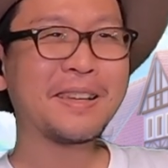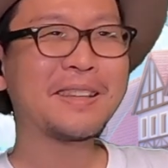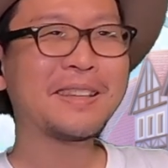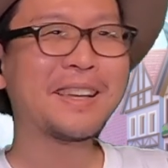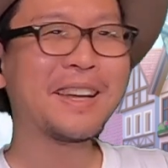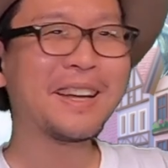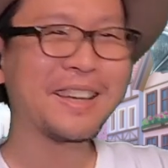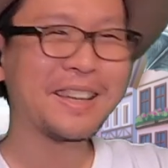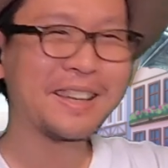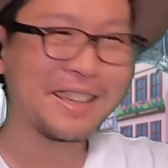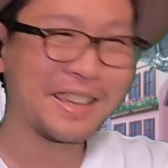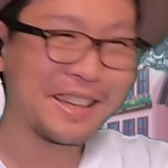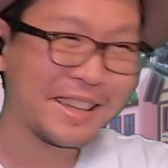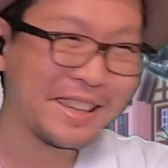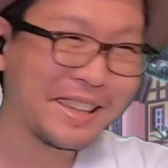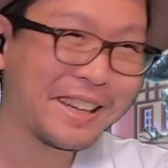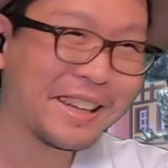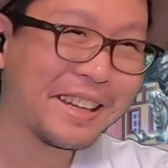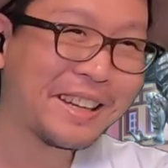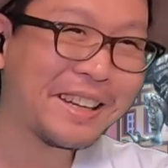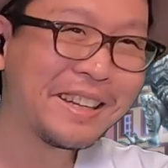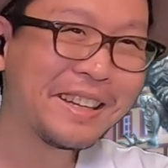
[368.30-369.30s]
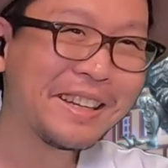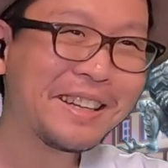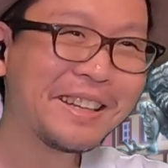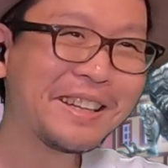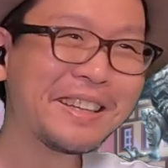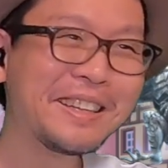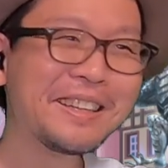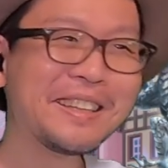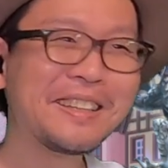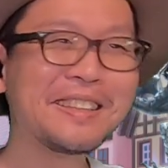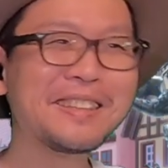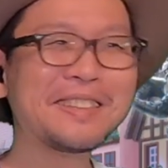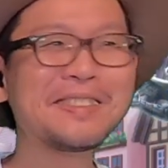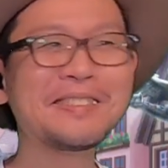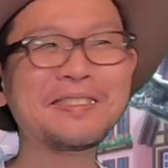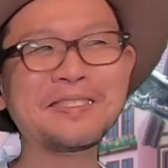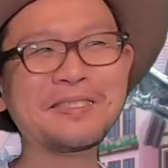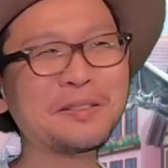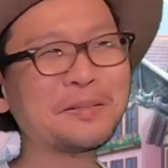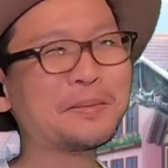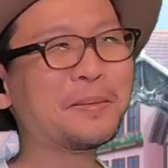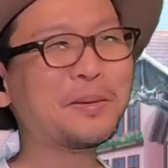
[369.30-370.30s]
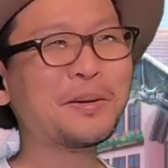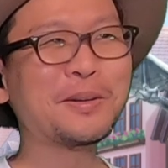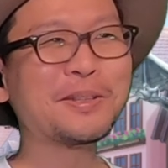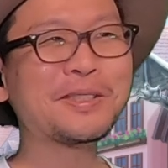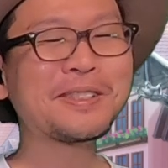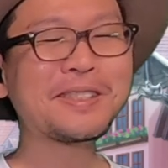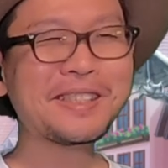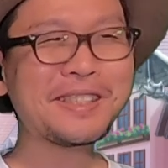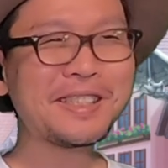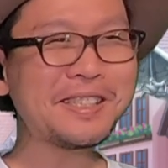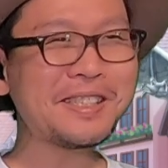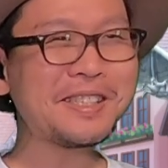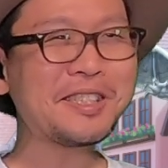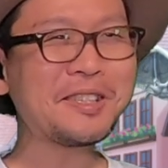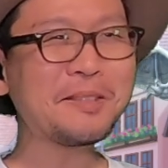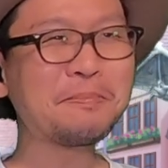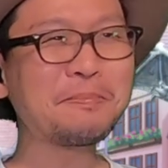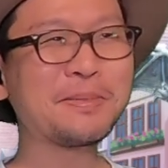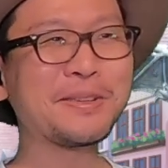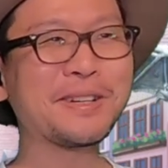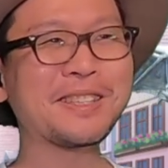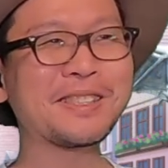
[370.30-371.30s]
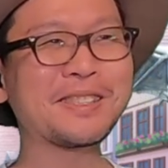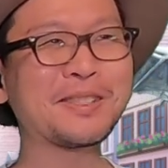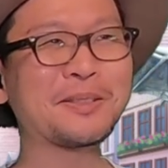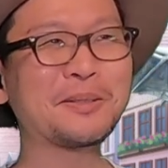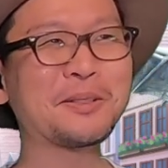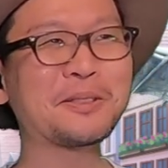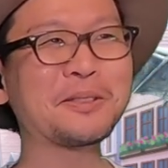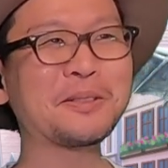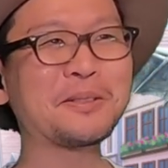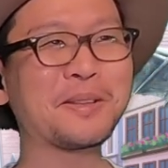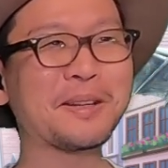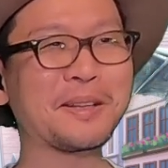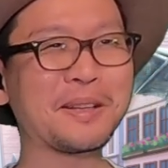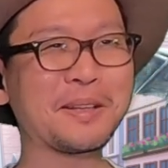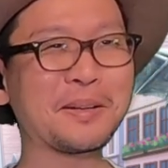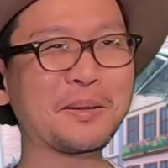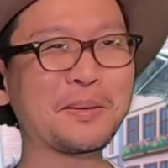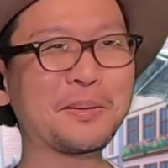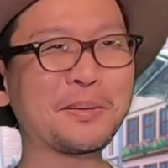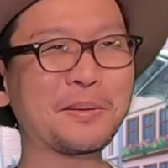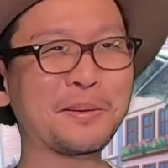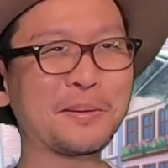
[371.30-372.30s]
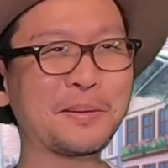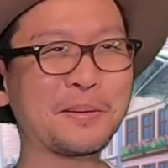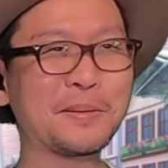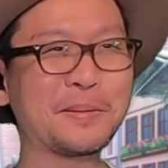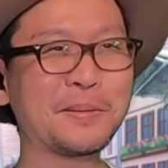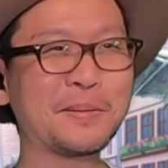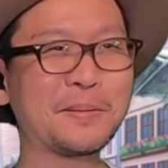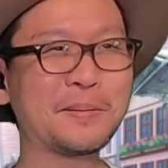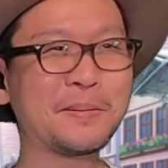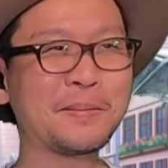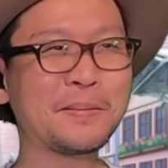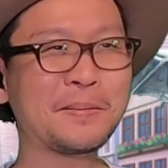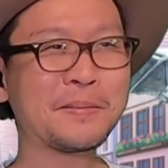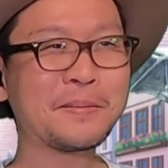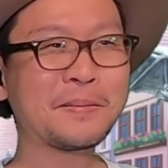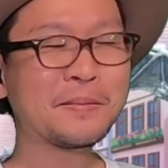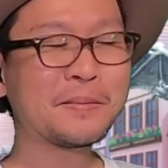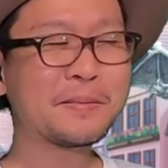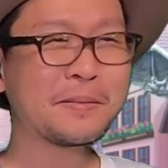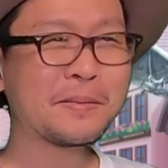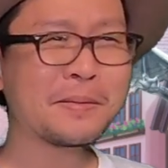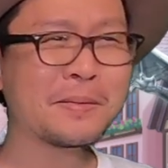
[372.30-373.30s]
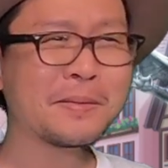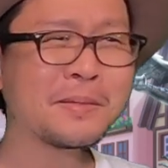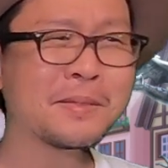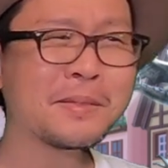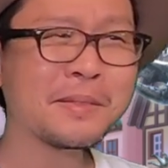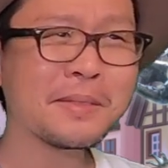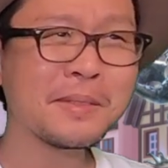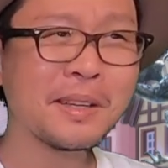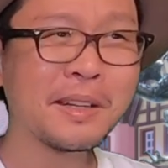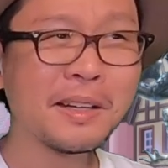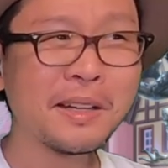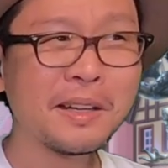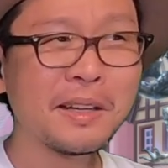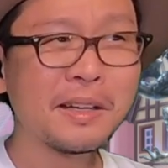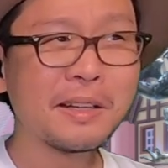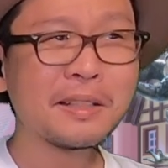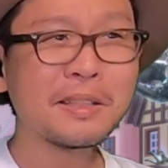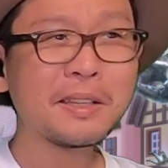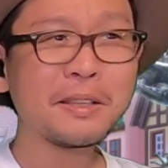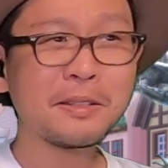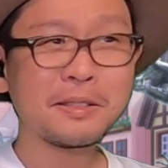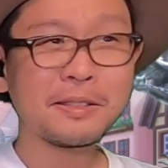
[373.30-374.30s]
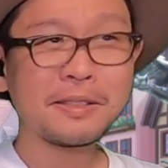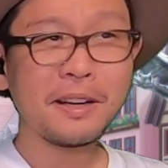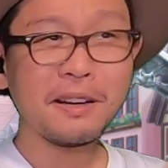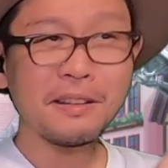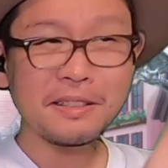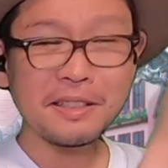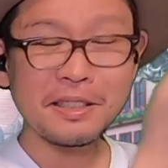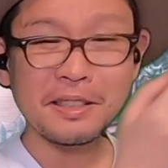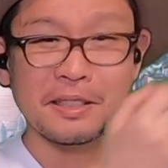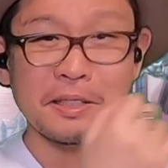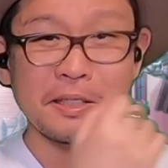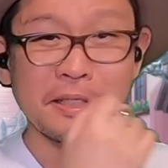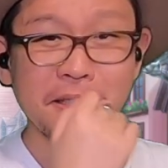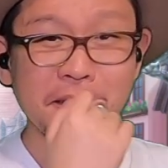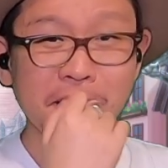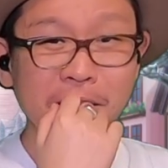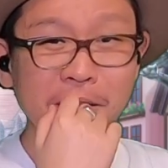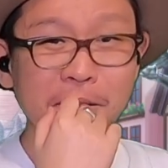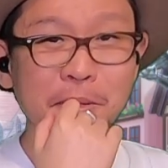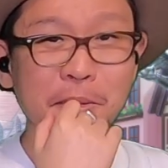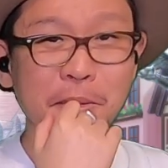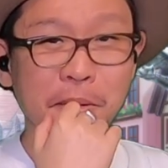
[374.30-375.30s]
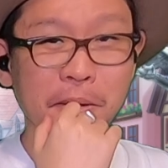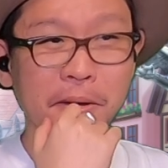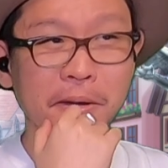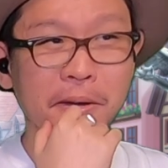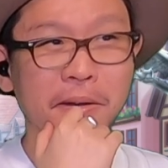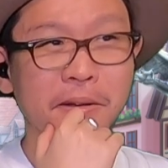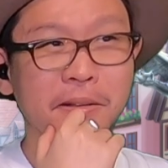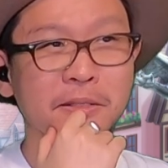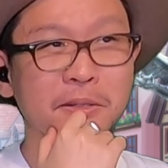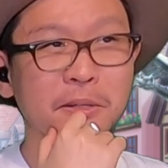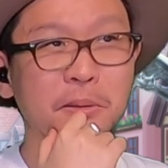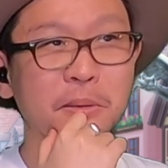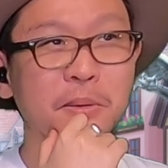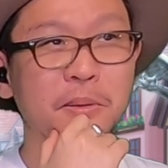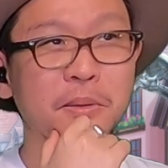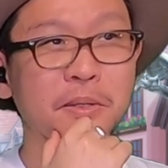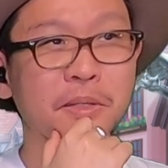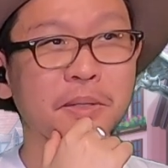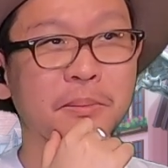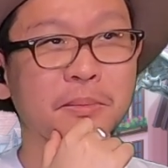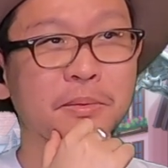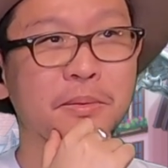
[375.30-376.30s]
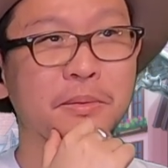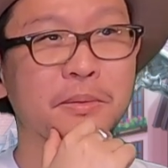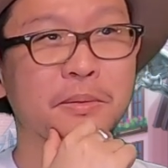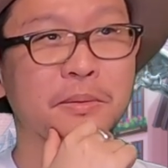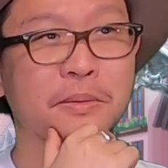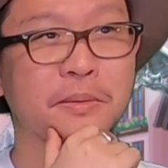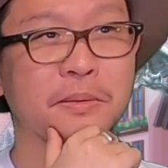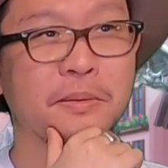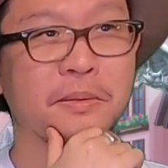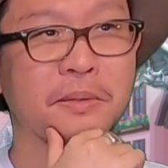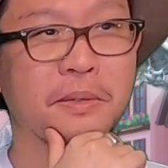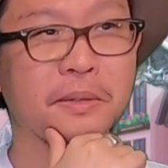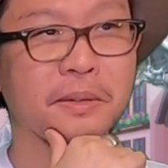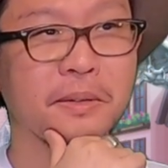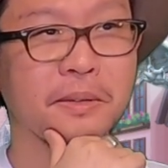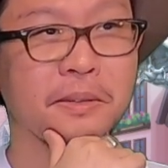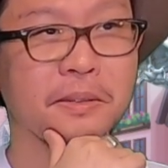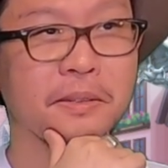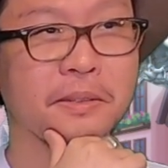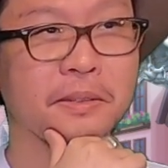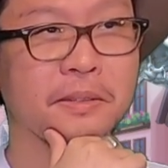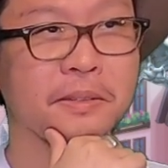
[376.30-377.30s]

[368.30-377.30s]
いやいやいや、うん、もうスキンシップがすごそうだな、この子。うーん。けどさっきいたよね、外に、ブーンって。